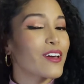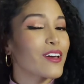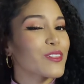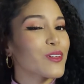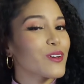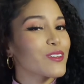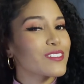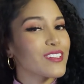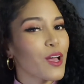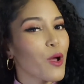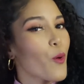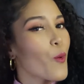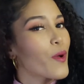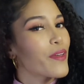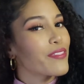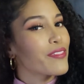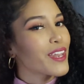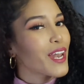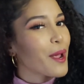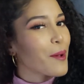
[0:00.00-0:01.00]
que todos se
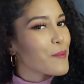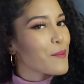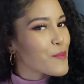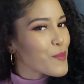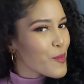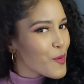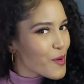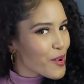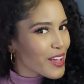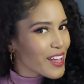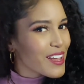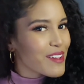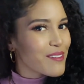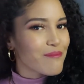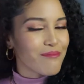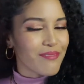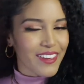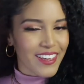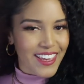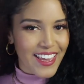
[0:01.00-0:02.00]
encuentren muy
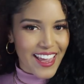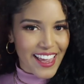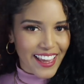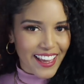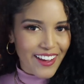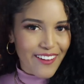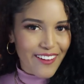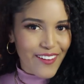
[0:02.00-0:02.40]
bien.